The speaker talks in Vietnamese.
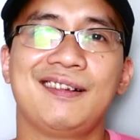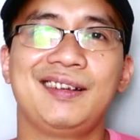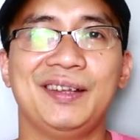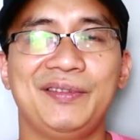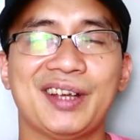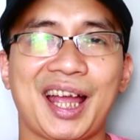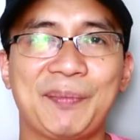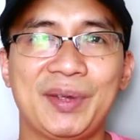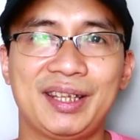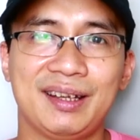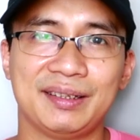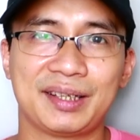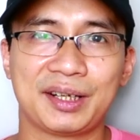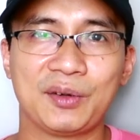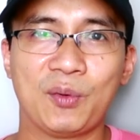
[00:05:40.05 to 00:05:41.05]
điểm thứ hai mình thích
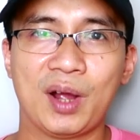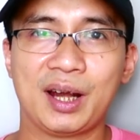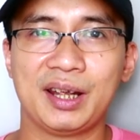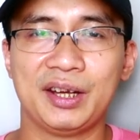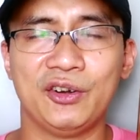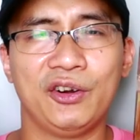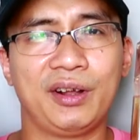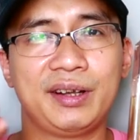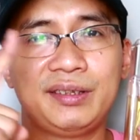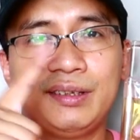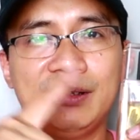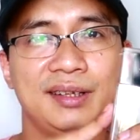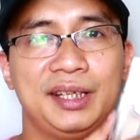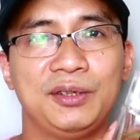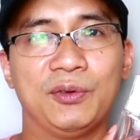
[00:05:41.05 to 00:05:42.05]
ở chai nước hoa này đó là cái sự
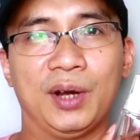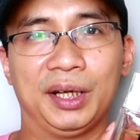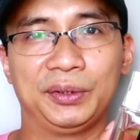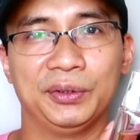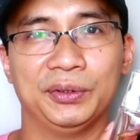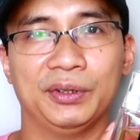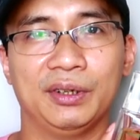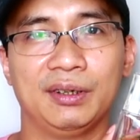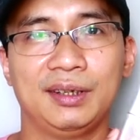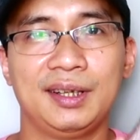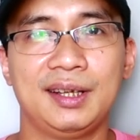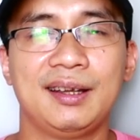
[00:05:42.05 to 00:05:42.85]
linh hoạt của nó